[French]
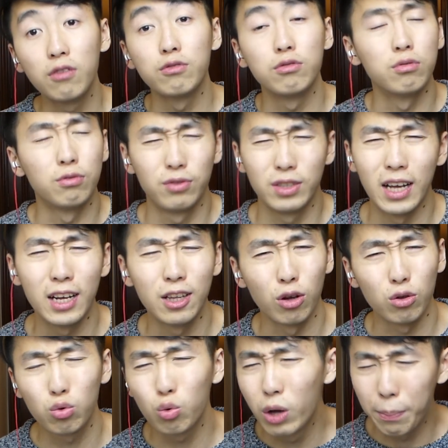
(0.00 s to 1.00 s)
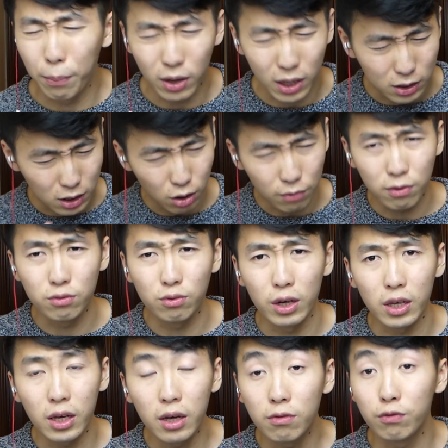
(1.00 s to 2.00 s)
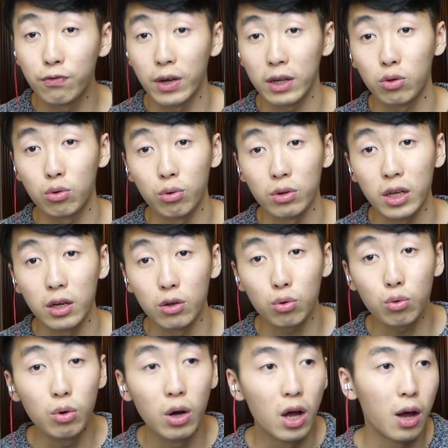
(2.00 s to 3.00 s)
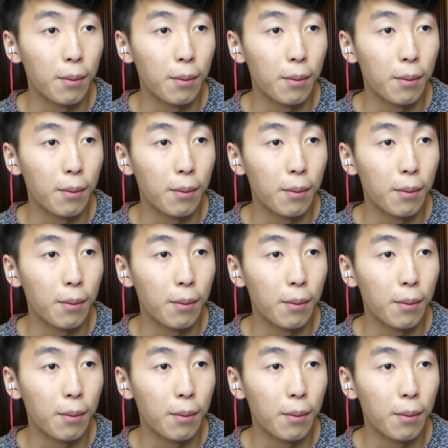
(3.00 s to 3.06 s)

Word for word: vous, allez dans tous les Pokéstops que vous voyez, vous faites tourner et tout.